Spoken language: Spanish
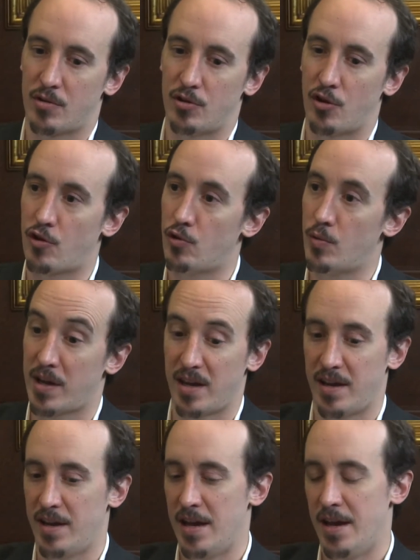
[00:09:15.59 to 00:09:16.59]
los clubes
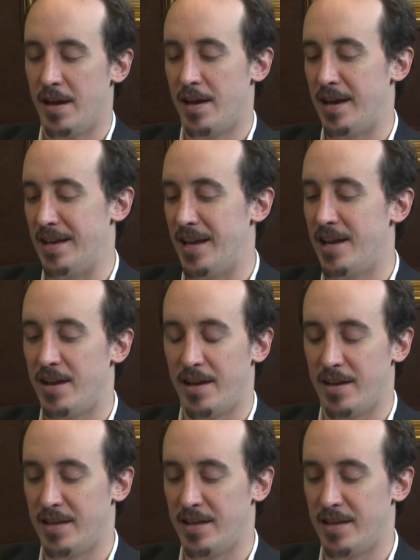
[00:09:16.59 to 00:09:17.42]
que en e, eh,